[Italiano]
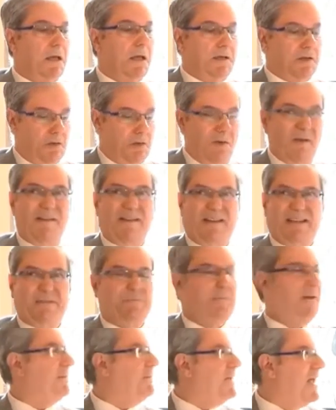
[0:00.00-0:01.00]
Si doveva
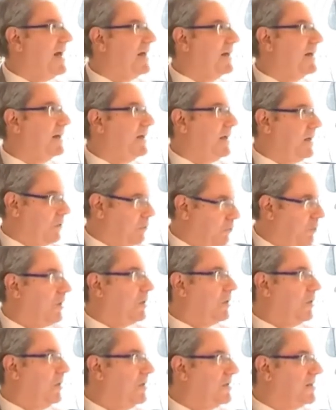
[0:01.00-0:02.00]
risparmiare
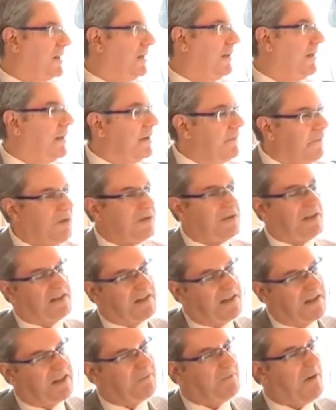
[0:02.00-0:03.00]
qualcosa, forse
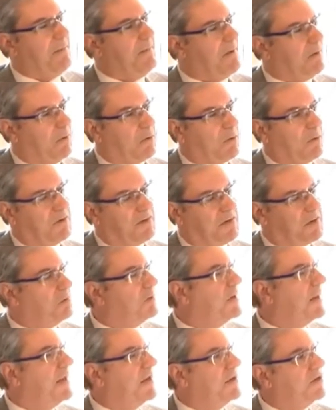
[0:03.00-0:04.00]
si risparmia qualcosa
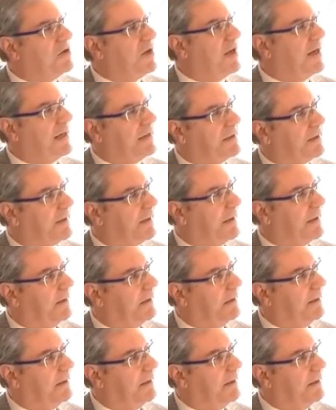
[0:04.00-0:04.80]
sull'energia elettrica,